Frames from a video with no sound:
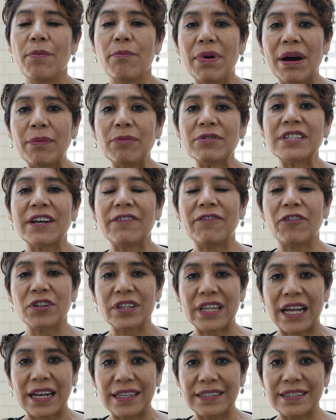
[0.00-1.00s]
Vamos a
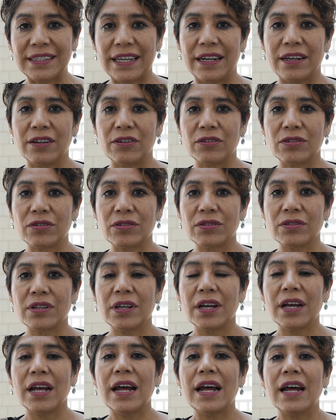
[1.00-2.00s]
fortalecernos.
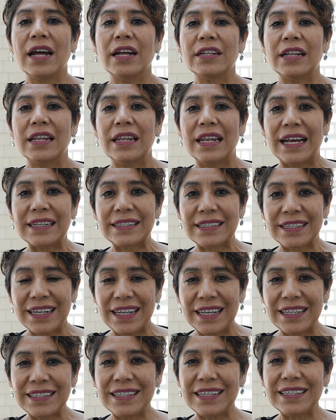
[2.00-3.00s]
Las
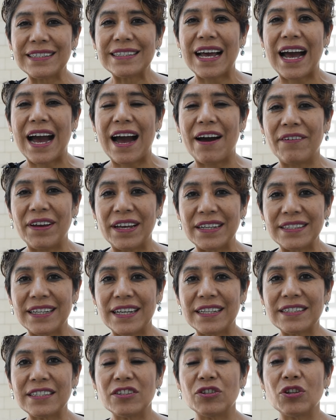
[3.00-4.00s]
crisis a
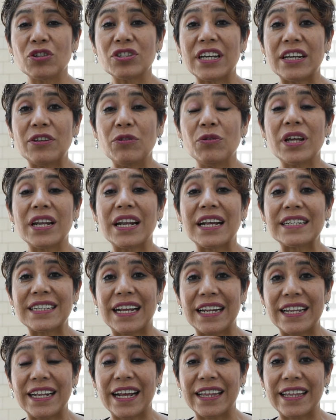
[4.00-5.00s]
veces nos ayudan a
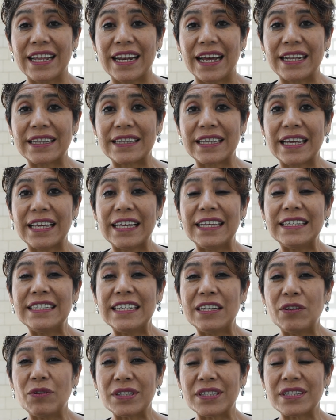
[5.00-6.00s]
salir adelante y
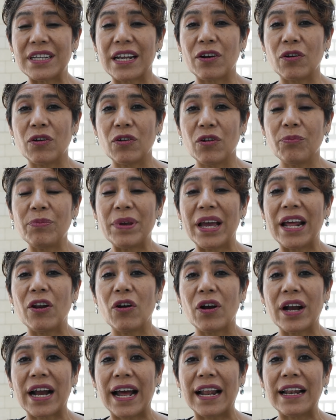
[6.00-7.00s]
si nuestra economía
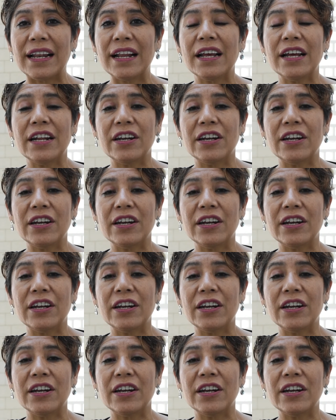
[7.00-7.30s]
local